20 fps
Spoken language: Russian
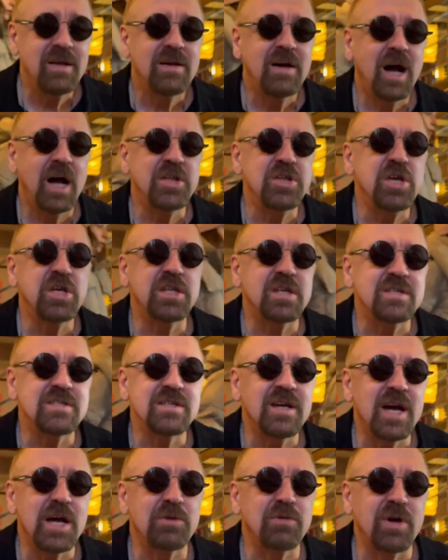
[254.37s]
Они это
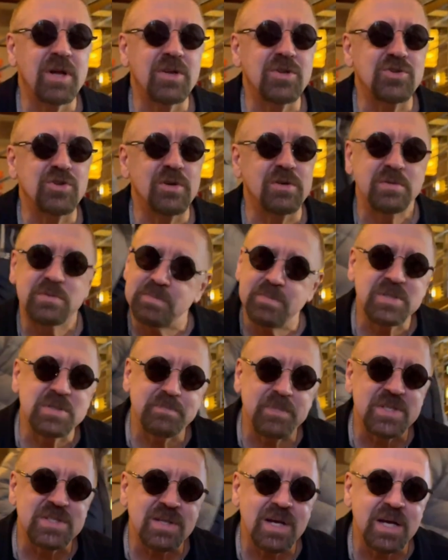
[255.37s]
знают хорошо,
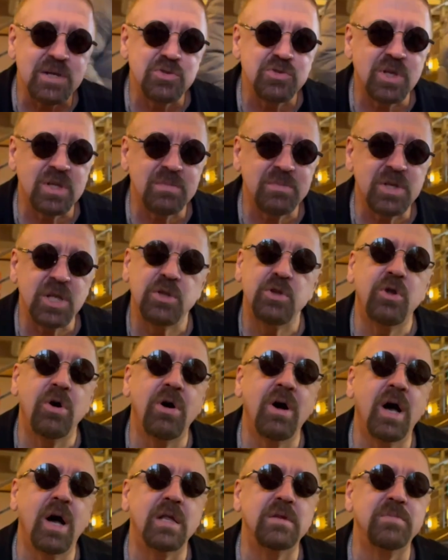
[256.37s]
спасаются от меня,
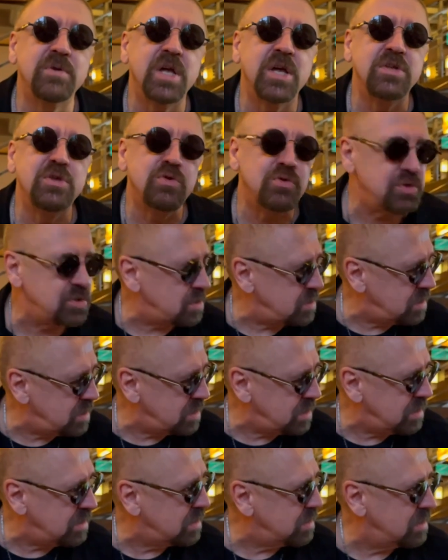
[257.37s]
но от меня не
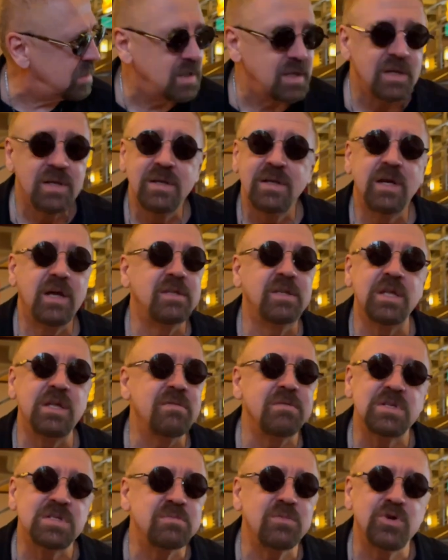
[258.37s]
уйти. Это
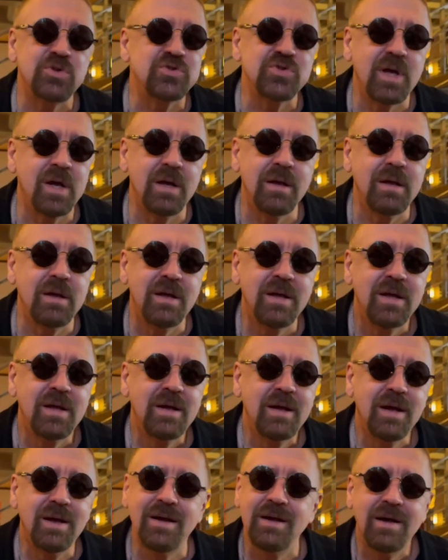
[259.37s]
невозможно.
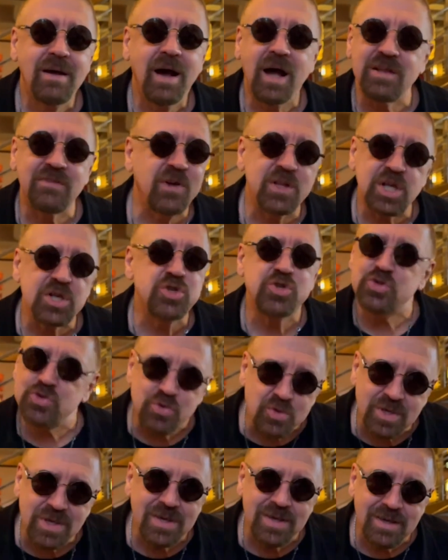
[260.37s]
От
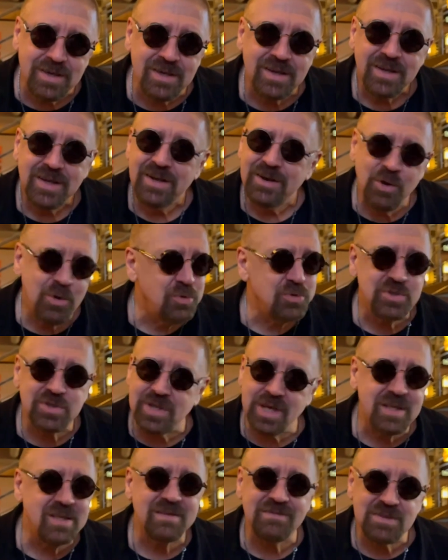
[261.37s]
волощуки
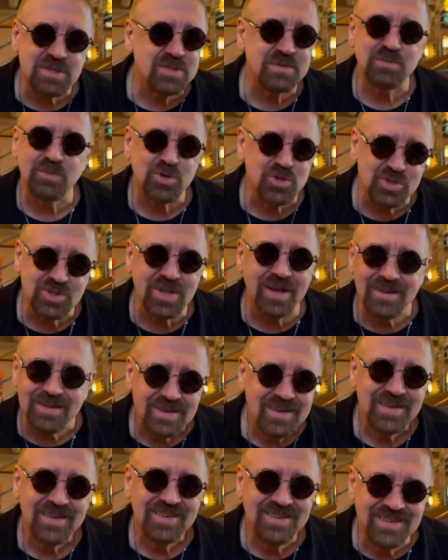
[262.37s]
уйти невозможно.
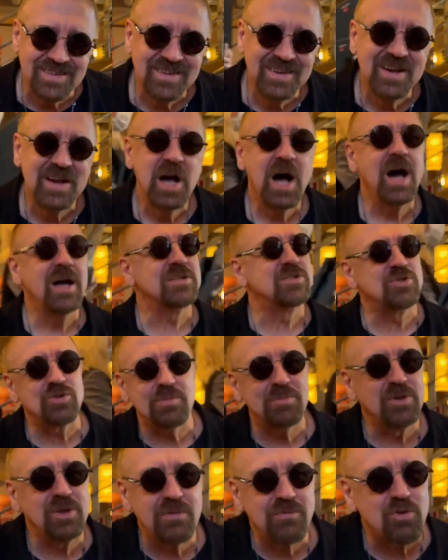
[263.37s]

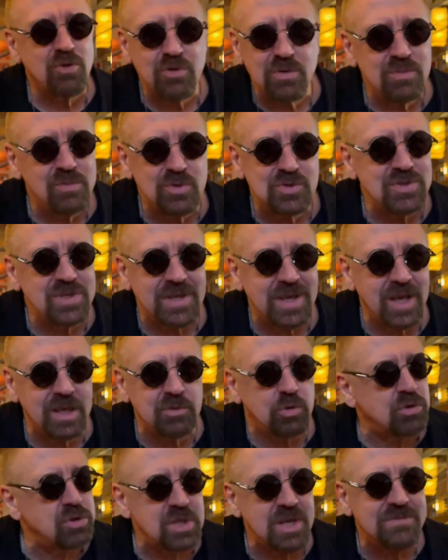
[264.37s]
Особенно в рок-музыке.
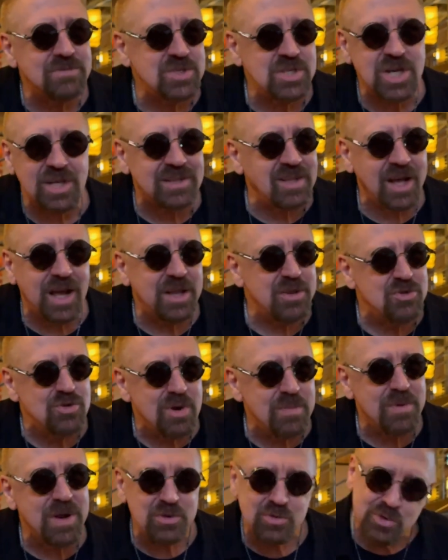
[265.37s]
Тут я всех догоню,
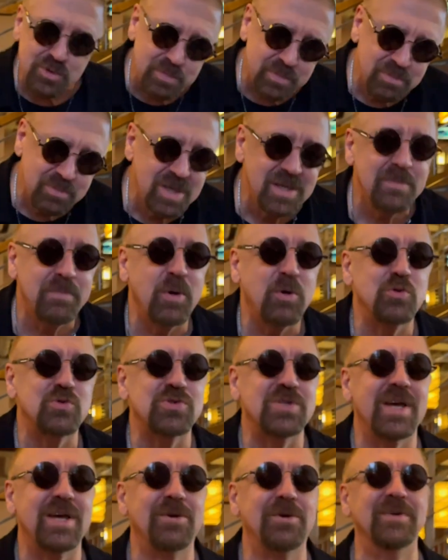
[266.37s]
обгоню и
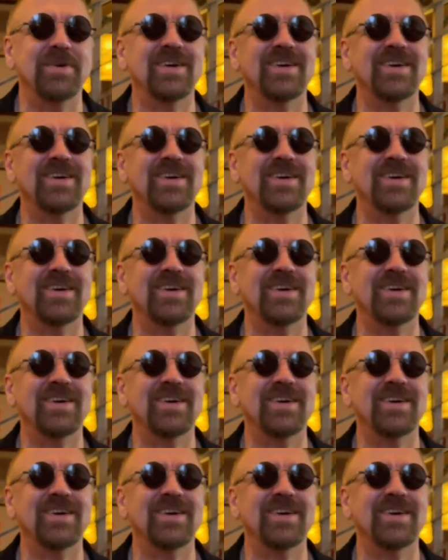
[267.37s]
покусаю.